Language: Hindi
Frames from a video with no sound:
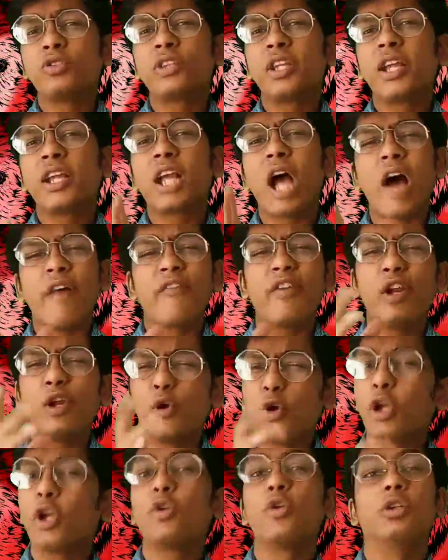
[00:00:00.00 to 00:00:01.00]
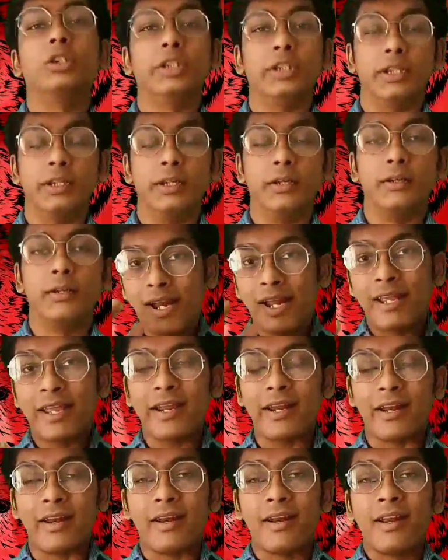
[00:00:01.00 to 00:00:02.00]
कुत्ते काफ़ी लॉयल होते हैं
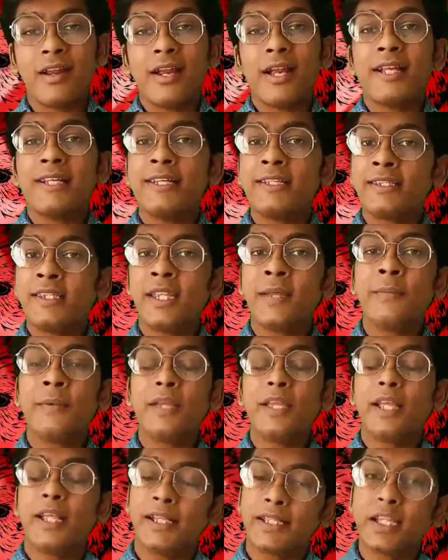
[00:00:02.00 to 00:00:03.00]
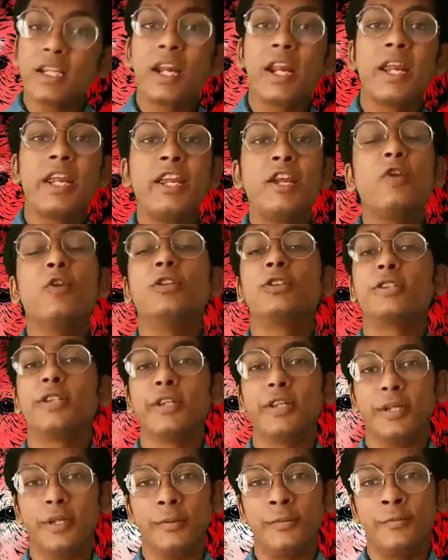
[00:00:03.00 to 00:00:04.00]
लेकिन जिद्दी भी इतने ही होते
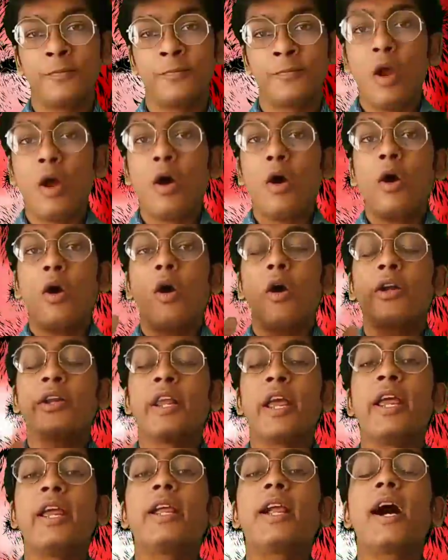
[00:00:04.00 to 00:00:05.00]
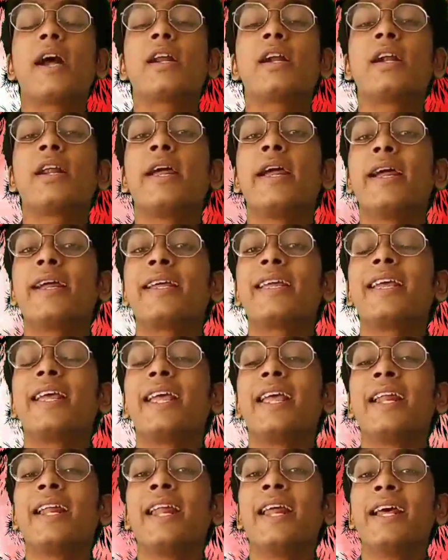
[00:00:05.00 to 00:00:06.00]
हैं और यही कारण है कि
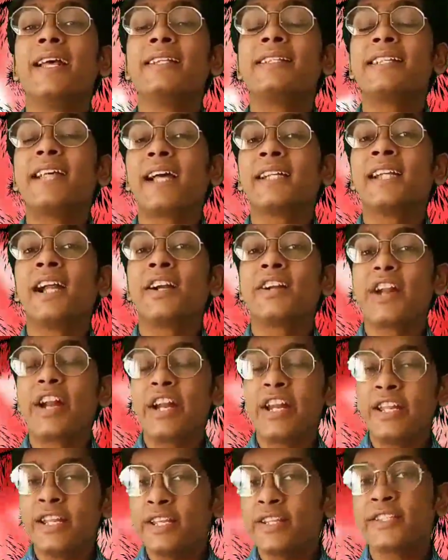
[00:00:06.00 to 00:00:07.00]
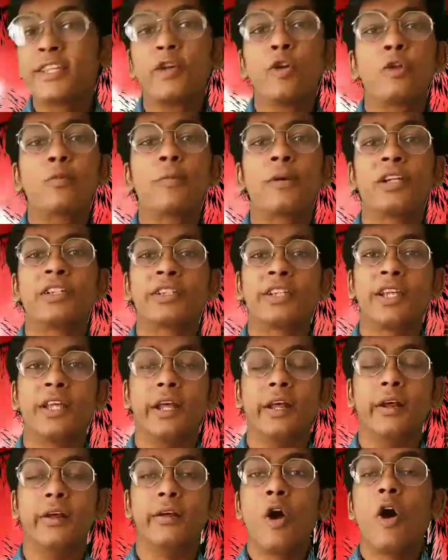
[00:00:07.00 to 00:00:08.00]
इन्हें ज़्यादा ट्रेनिंग की ज़रूरत पड़ती
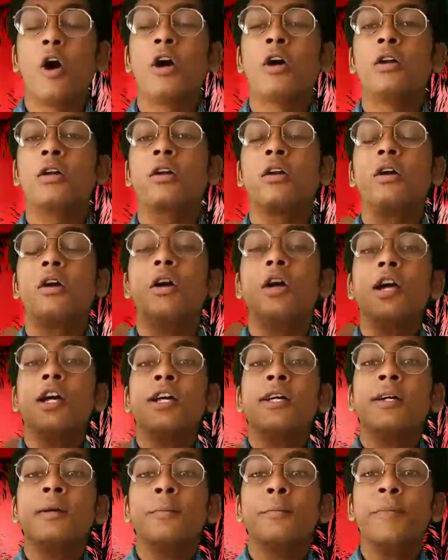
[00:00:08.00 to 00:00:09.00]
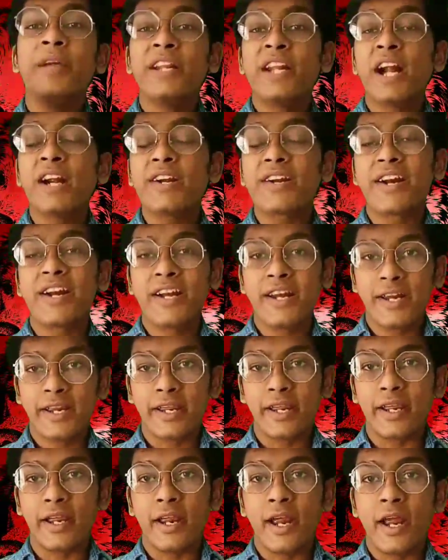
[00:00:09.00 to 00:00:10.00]
है और बिना ट्रेनिंग
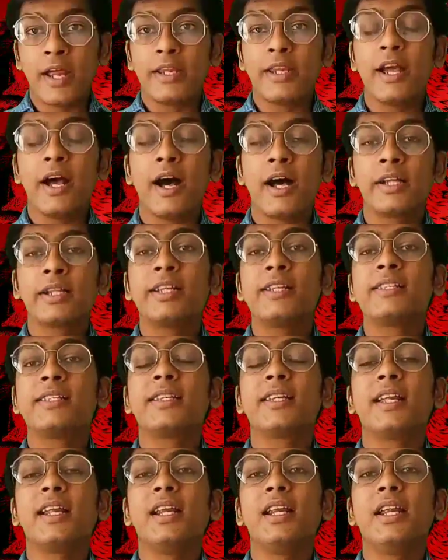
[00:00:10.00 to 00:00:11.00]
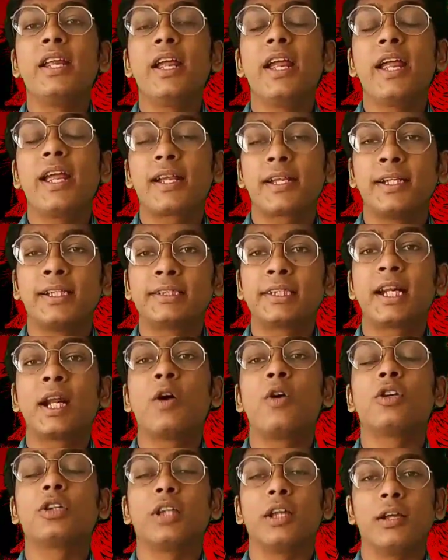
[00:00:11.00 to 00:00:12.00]
के यह हर किसी के लिए एक खतरा
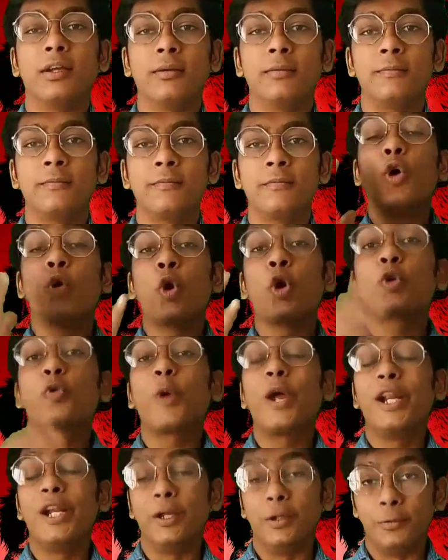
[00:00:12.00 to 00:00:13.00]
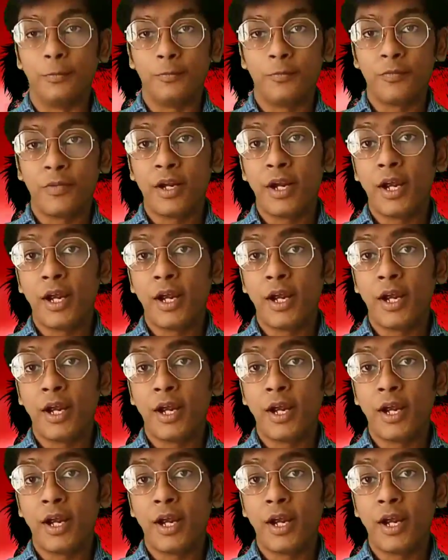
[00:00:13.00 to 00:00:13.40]
होता है रोटवेलर